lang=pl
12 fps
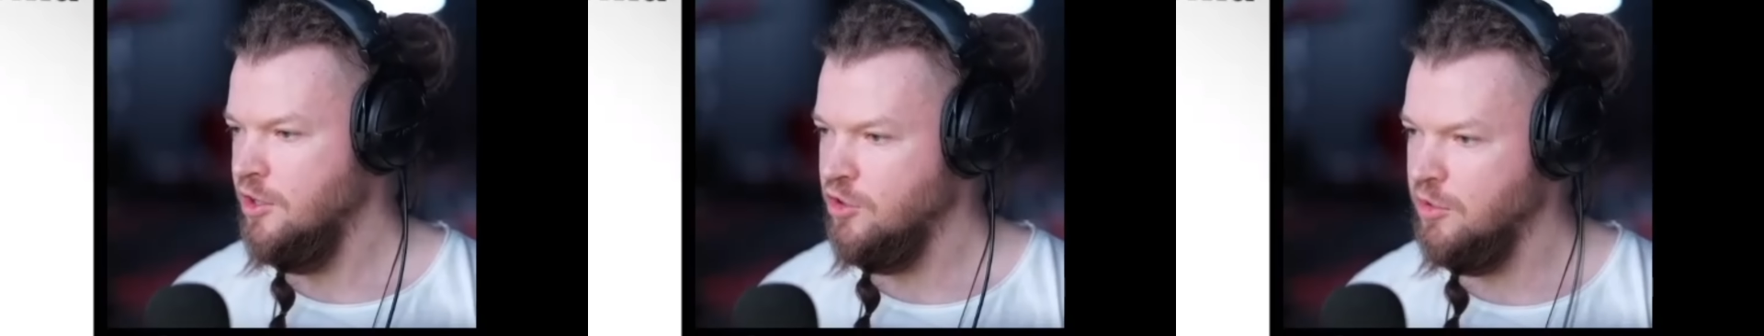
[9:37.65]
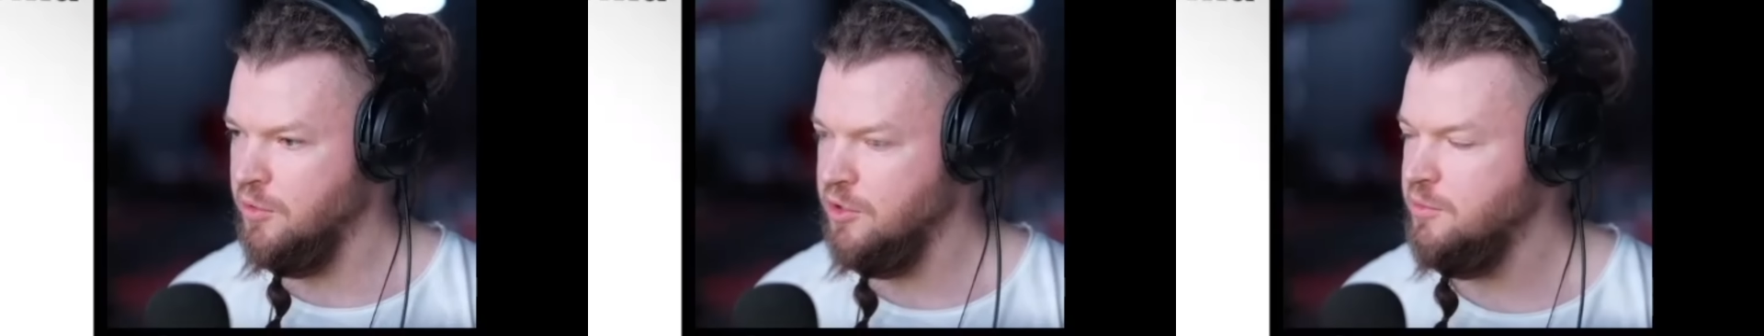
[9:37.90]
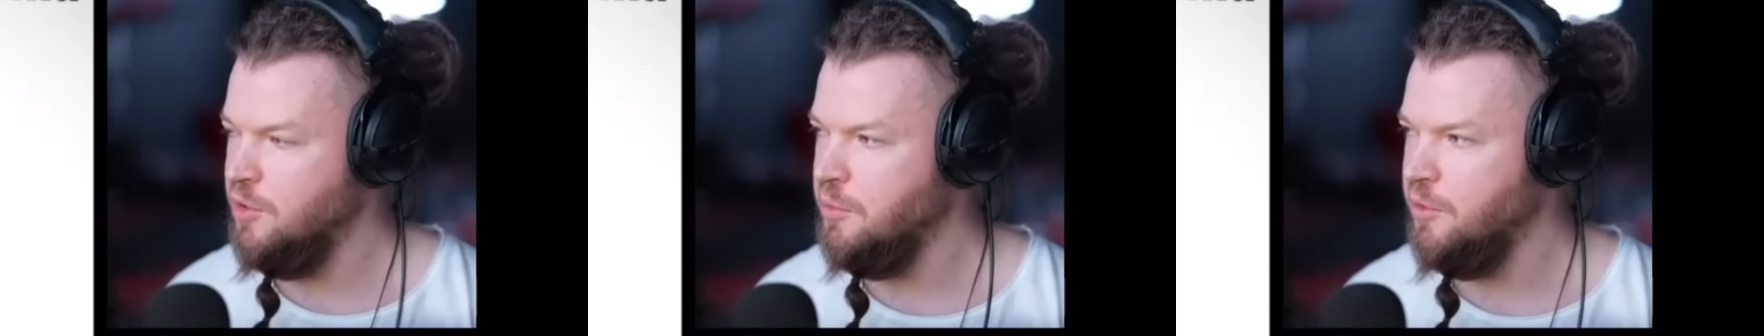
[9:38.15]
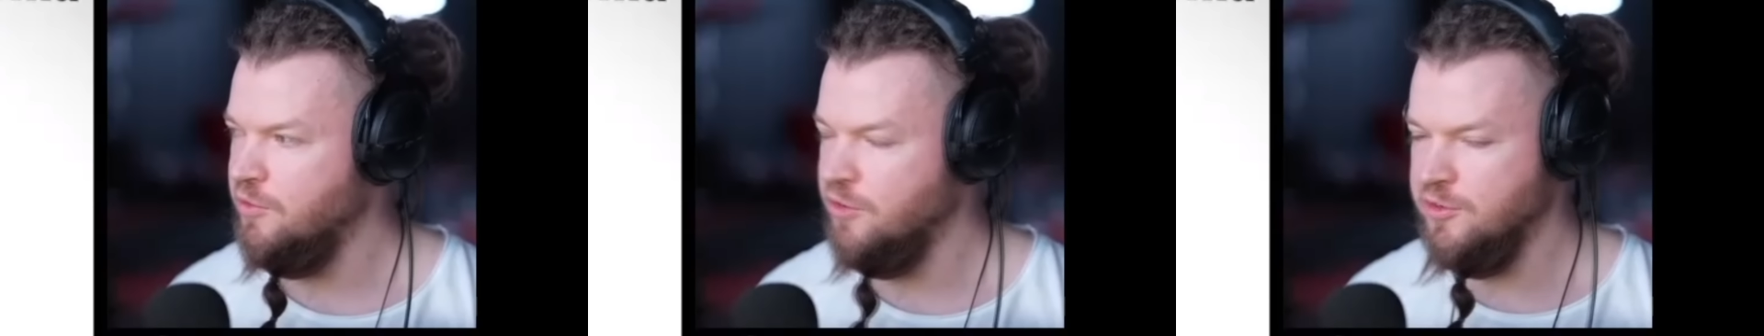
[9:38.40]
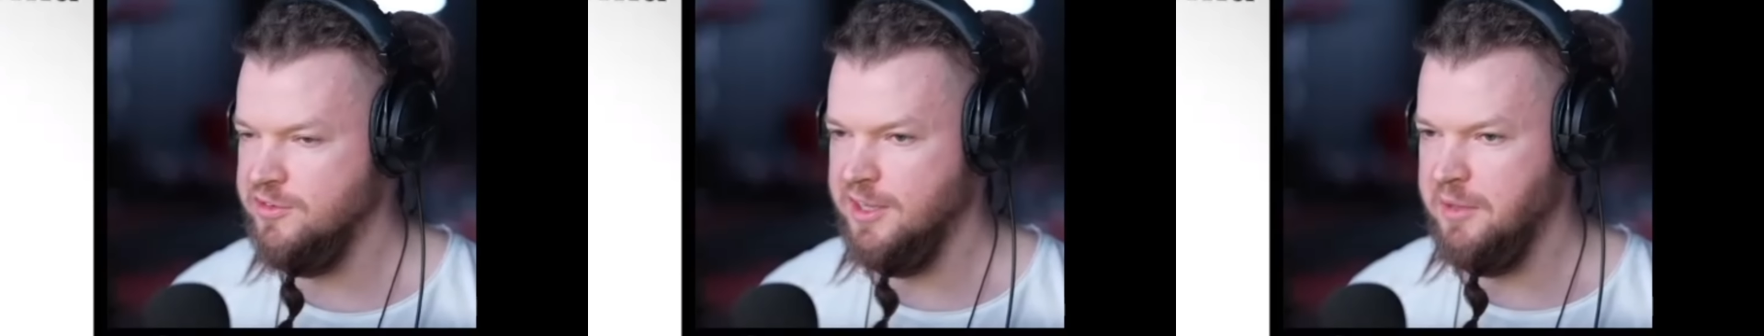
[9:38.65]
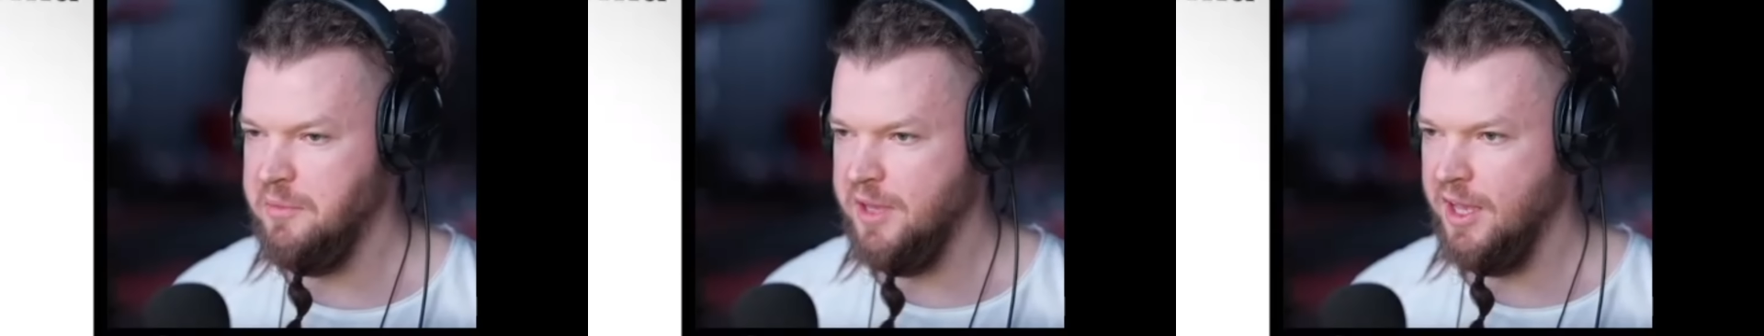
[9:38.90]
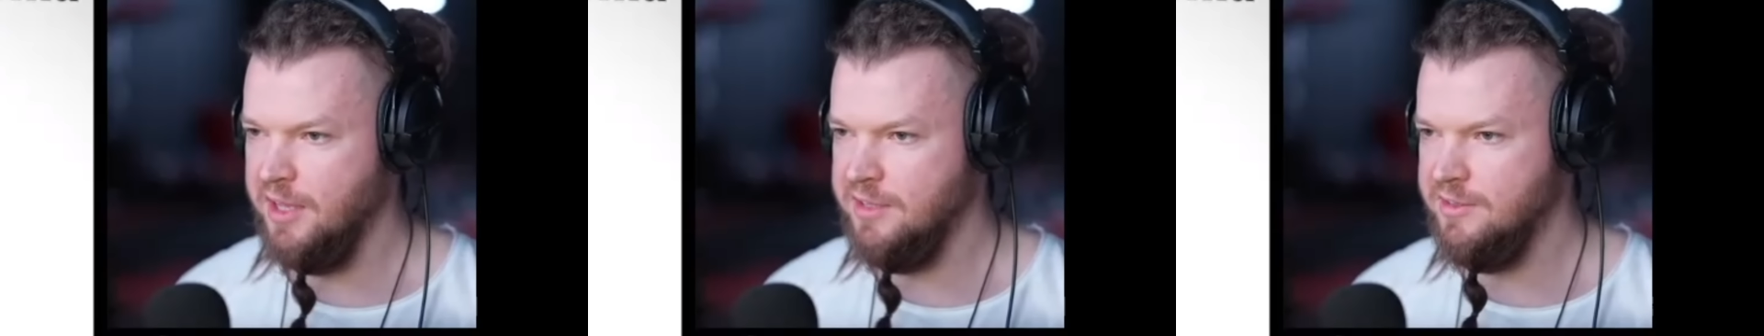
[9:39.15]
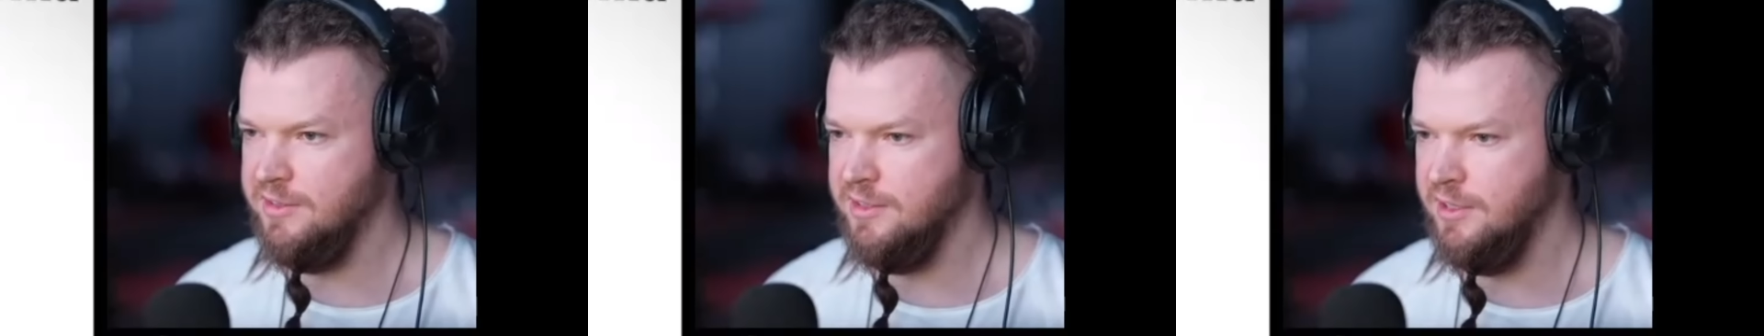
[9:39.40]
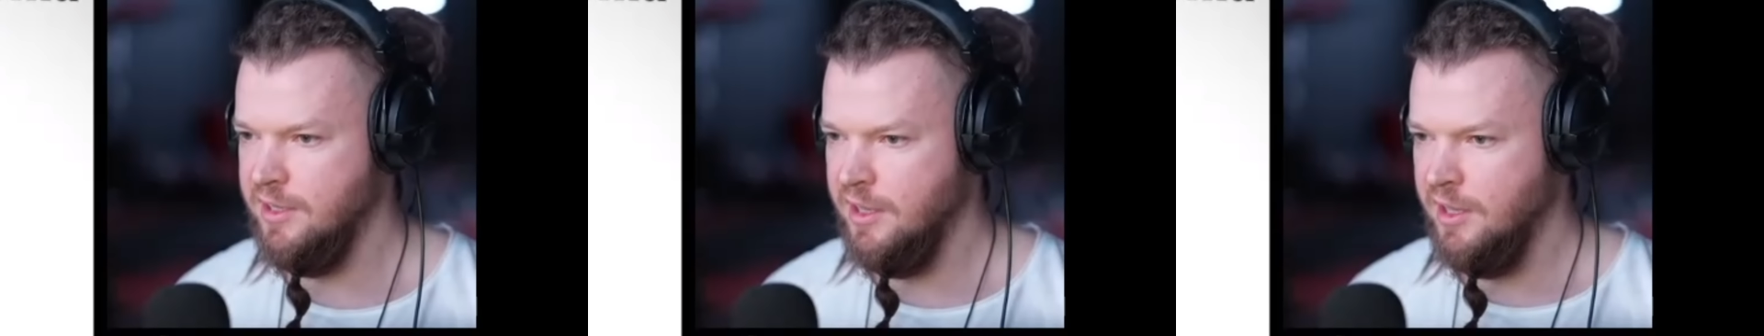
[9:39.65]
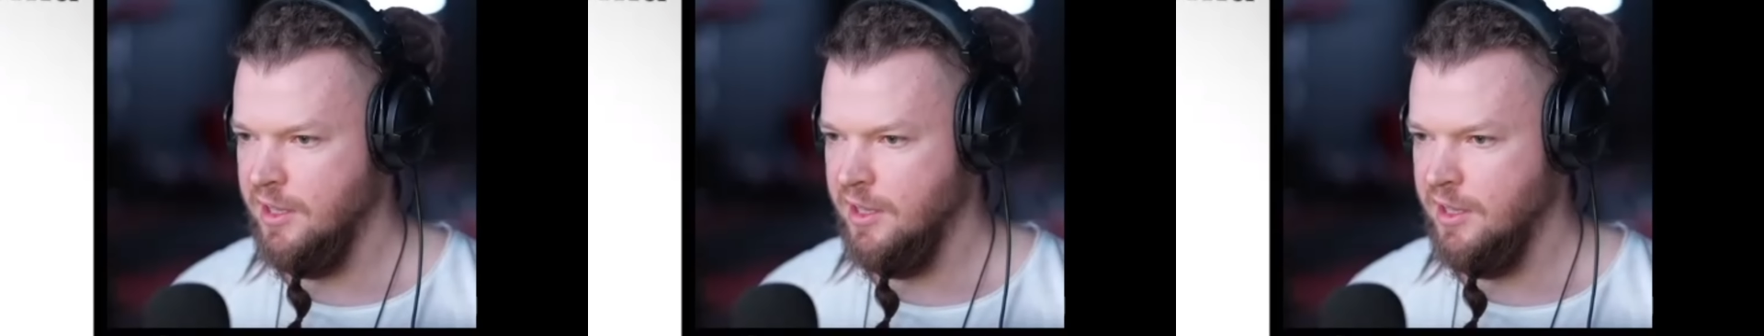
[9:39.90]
To moim obowiązkiem jest